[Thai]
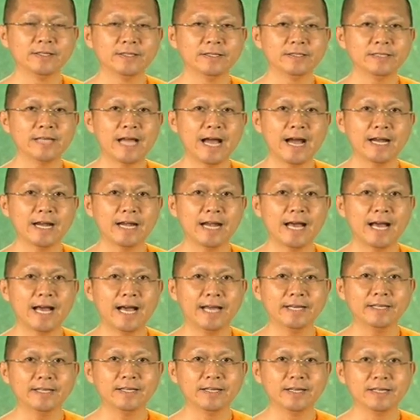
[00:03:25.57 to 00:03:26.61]
จากล้า
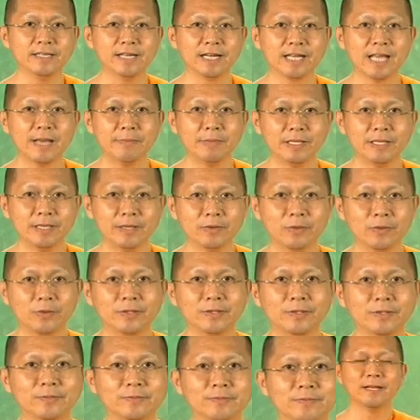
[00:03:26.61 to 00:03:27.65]
นเหลือแค่ไม่กี่คน
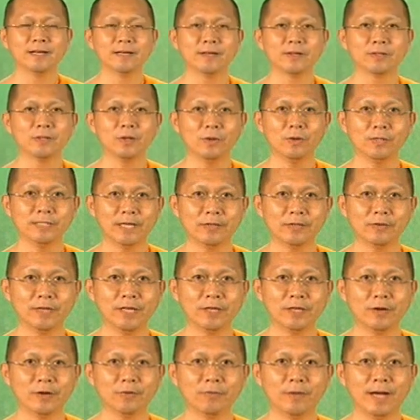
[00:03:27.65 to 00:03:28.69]
เราต้องเข้าใจตรงนี้
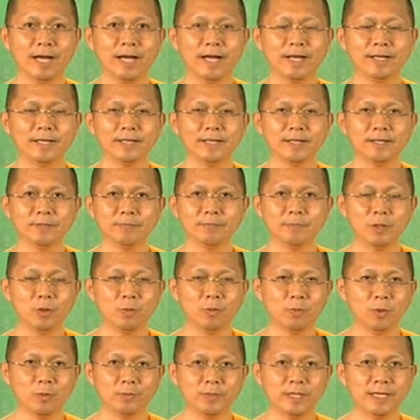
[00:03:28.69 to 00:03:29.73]
ก่อนว่า ไปอ
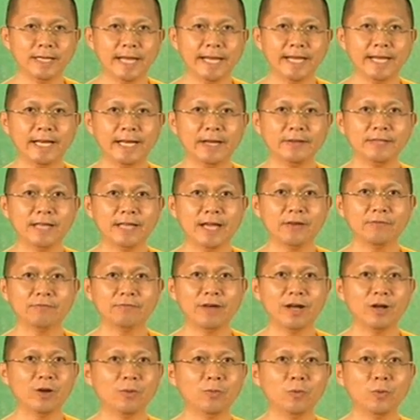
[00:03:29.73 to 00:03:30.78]
บรมที่ไหนก็แล้ว แต่
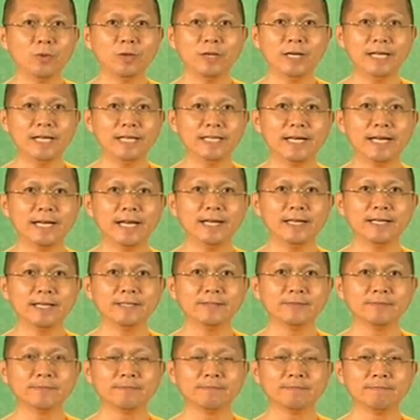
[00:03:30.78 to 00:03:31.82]
ฟังเขาพูดดีทั้งนั้นเลย
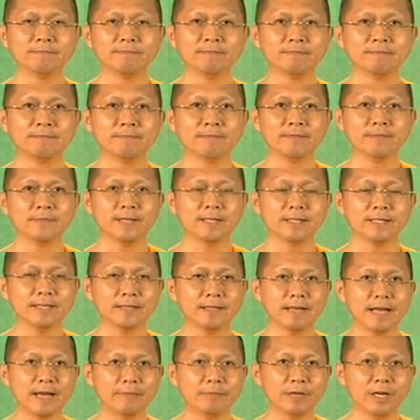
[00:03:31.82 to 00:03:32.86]
แต่ถ้าต
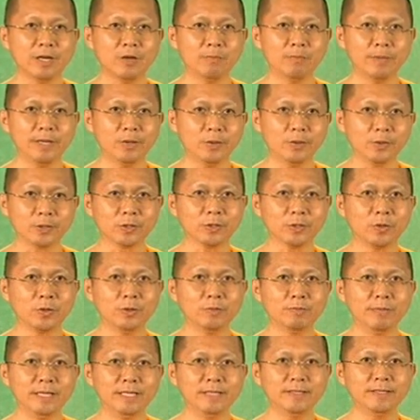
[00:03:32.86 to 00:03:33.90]
ราบใดเราไม่อดทน
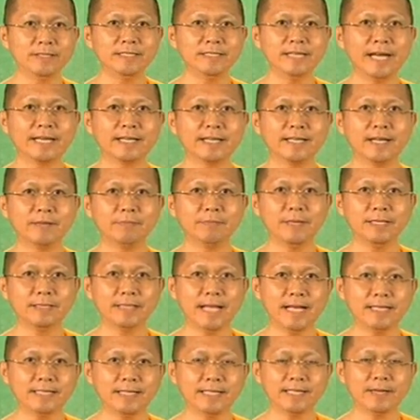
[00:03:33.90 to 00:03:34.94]
ไม่ยืนหยัด นะ ไม่
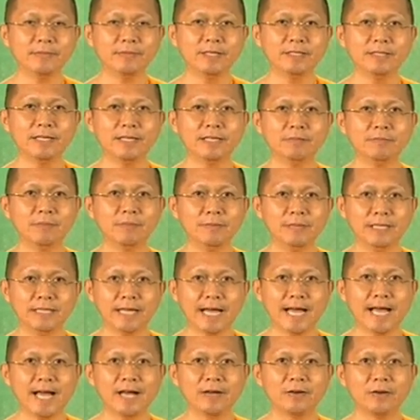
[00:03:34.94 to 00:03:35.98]
ตั้งใจทำจริงๆ ไม่มี
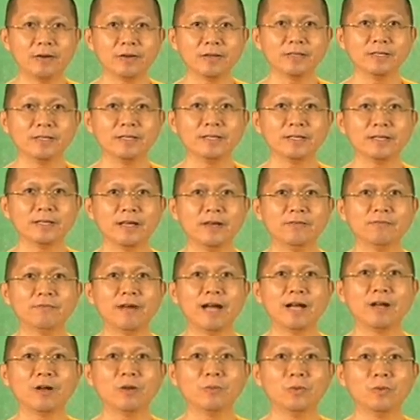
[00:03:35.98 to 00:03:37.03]
ทางหรอกแค่ฟั
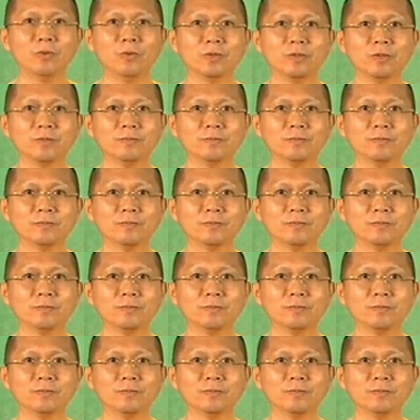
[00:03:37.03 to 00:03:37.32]
งเขาพูด